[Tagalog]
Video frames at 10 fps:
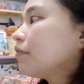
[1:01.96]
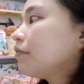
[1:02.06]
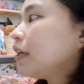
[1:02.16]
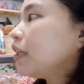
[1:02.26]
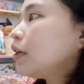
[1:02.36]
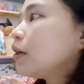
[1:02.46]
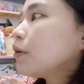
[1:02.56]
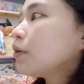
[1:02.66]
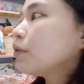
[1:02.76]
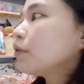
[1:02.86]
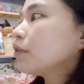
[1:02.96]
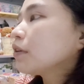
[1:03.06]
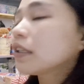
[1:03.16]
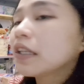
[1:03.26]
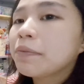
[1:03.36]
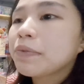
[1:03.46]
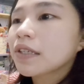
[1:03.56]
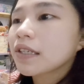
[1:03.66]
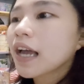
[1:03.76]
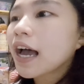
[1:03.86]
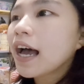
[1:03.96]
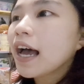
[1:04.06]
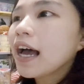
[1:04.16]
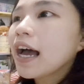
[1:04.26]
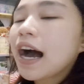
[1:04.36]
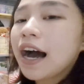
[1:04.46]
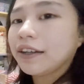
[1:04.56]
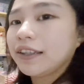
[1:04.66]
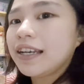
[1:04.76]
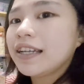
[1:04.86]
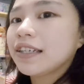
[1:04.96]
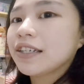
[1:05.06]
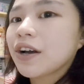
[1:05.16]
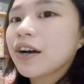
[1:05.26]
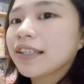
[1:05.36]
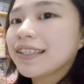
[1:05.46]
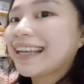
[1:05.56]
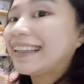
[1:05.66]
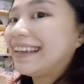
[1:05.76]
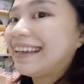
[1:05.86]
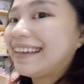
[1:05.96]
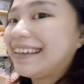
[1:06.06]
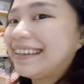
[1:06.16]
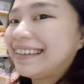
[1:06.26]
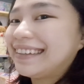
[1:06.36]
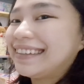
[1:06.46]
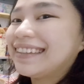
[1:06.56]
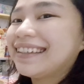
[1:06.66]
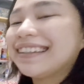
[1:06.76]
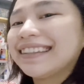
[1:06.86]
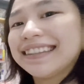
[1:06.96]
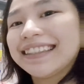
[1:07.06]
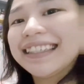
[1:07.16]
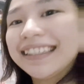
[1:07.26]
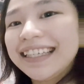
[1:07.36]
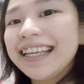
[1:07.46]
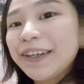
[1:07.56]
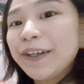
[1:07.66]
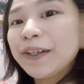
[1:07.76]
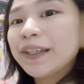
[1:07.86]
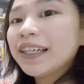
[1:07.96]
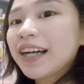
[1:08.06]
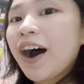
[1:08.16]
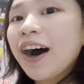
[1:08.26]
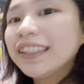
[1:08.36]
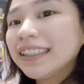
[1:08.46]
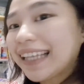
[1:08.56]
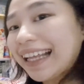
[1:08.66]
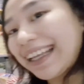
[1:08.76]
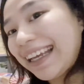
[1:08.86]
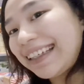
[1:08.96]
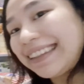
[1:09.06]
video clip sa outreach on Sunday. So, yeah. See you on Sunday!